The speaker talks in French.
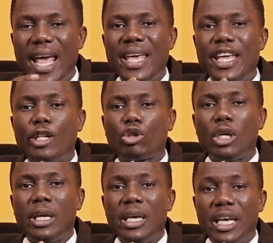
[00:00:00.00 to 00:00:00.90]
et
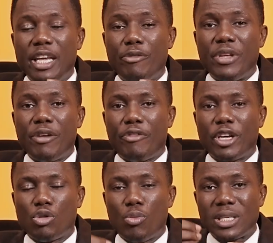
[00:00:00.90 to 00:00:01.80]
il, vient
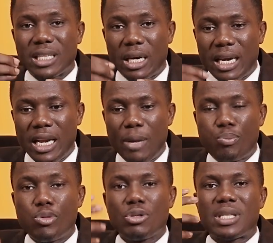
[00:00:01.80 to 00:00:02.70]
vers du moins
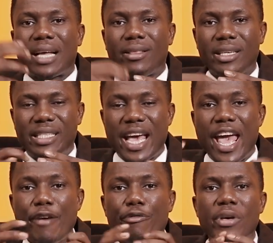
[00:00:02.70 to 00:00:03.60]
l'épouse d'Adam qui est
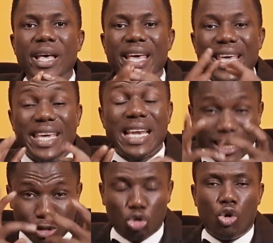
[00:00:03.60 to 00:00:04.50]
Ève et il
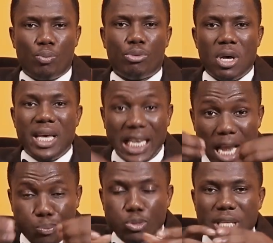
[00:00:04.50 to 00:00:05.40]
la trompe. Il
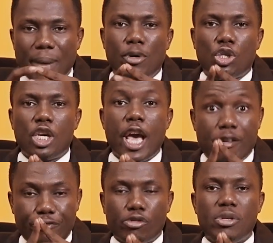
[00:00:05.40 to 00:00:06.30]
la pousse à manger
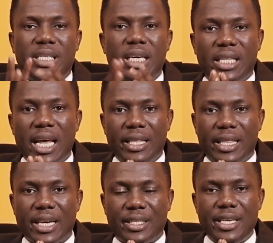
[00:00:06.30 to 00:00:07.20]
un fruit qui était
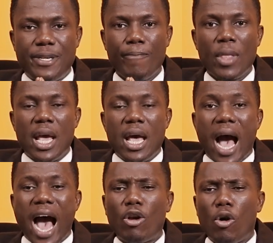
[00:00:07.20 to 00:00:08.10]
interdit.
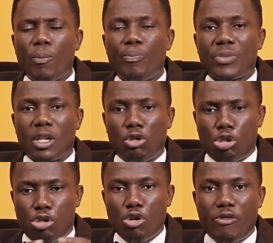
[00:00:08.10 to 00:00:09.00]
Alors,
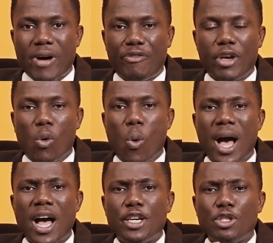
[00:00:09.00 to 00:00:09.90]
Dieu va faire
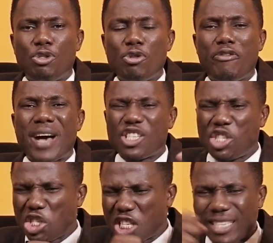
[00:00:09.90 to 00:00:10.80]
quoi Dieu va
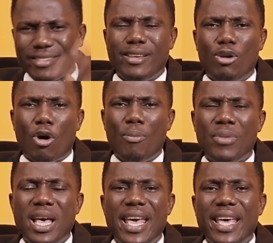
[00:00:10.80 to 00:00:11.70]
chasser
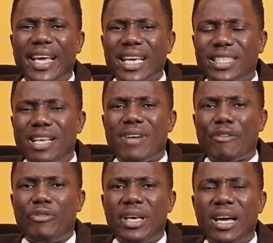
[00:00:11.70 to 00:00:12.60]
l'homme. Et qu'est-ce qu'il va
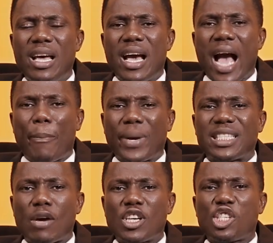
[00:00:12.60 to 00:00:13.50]
faire
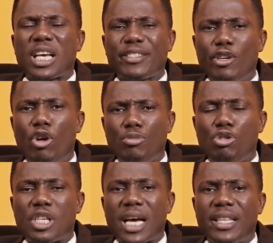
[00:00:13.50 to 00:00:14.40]
Après avoir chassé l'homme
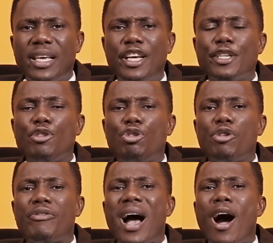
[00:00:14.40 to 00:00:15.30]
du jardin,
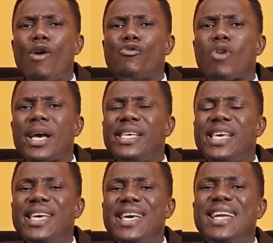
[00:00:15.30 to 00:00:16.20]
Dieu va
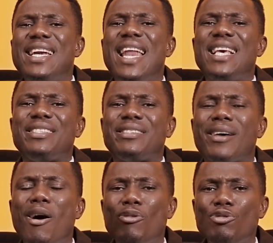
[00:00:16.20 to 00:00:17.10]
envoyer
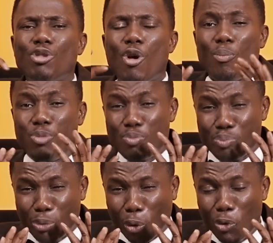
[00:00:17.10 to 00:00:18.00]
les anges
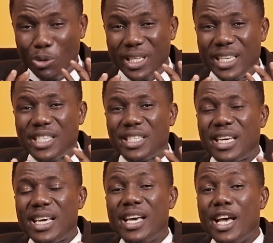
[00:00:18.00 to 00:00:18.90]
pour
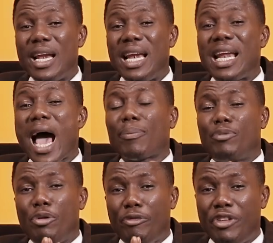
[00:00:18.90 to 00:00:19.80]
protéger
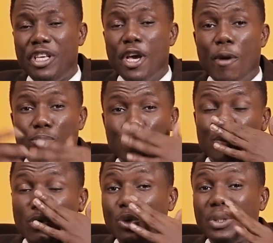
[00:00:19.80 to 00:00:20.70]
l'arbre de vie, pour
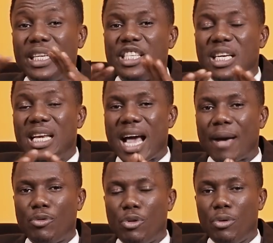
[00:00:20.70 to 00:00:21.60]
protéger
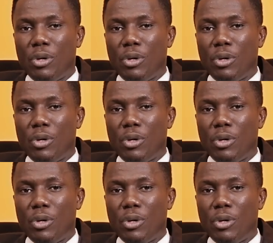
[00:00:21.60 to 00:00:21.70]
l'arbre,